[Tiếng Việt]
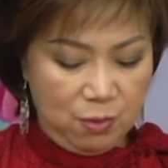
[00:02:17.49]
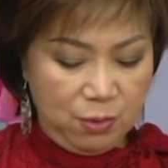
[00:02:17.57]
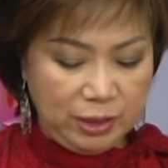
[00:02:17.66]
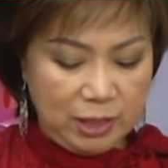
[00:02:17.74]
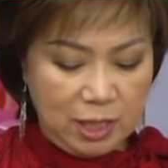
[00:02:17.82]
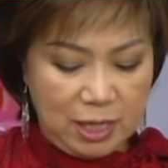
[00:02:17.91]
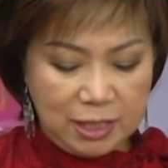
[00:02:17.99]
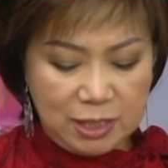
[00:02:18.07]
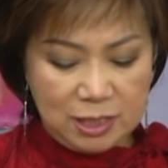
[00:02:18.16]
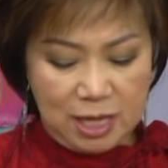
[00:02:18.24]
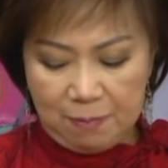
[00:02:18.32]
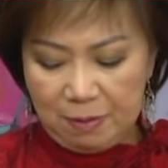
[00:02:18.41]
Uyên Thi đã
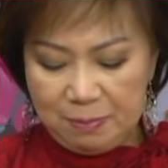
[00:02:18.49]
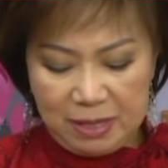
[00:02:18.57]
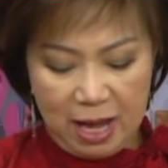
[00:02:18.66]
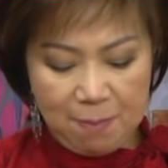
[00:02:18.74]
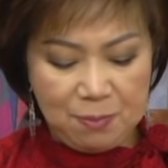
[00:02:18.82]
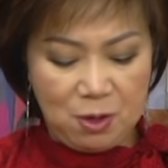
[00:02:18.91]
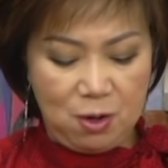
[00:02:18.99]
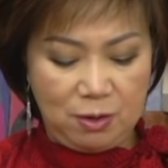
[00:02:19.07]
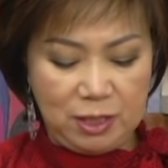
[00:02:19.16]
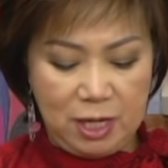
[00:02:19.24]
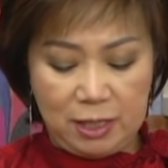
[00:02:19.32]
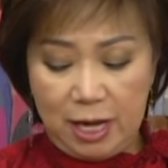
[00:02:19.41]
chia sẻ bánh mì hấp rồi
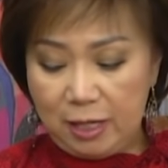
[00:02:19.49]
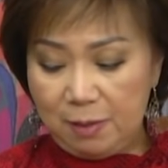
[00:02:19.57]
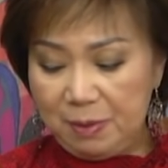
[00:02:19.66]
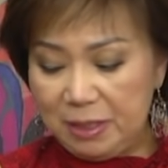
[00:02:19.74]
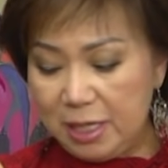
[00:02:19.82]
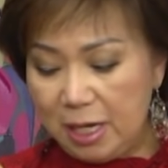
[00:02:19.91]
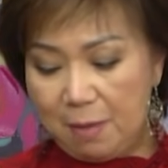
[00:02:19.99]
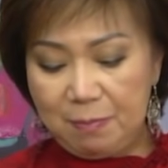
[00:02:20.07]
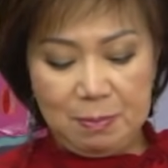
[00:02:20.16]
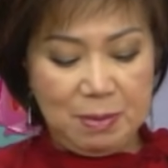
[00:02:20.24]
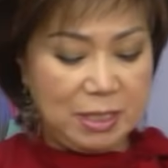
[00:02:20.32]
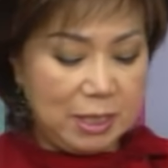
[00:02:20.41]
kỳ này là mình sẽ làm
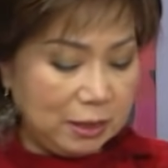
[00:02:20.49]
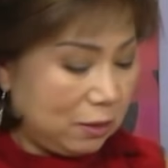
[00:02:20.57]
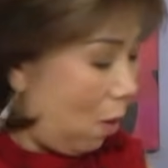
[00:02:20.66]
bánh mì chiên